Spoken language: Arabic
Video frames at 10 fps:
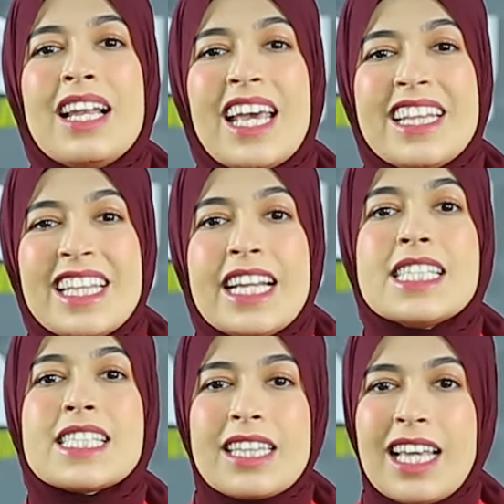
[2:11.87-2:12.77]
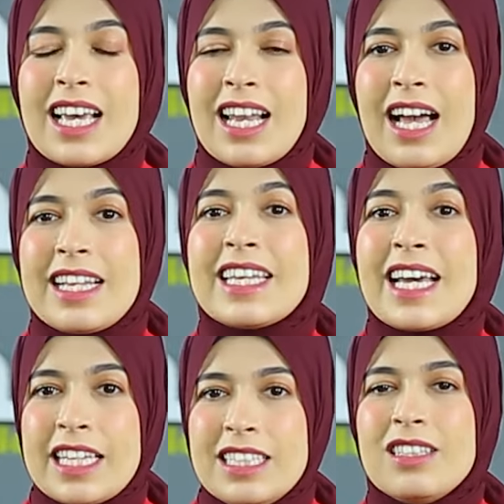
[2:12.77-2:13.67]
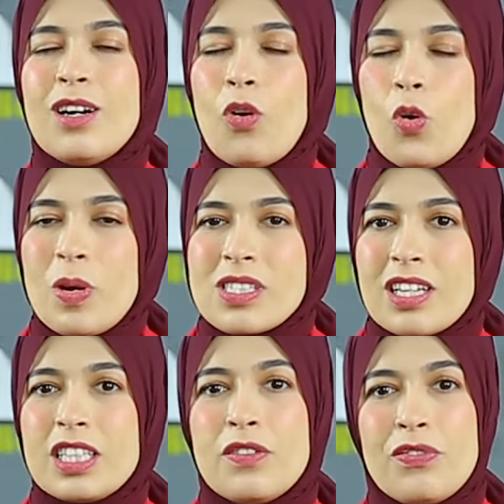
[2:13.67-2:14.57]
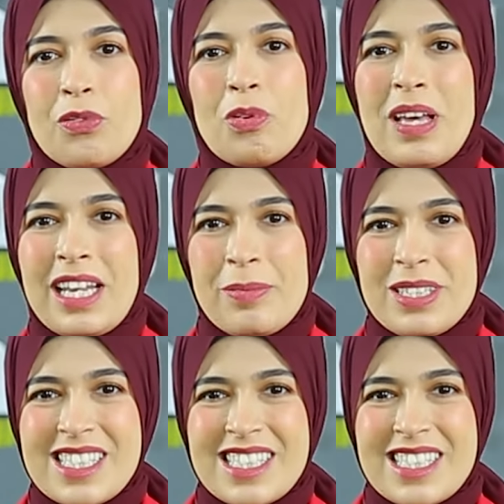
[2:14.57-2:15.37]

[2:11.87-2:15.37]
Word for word: لان لسه داخل عليك عيد ومصاريف وملابس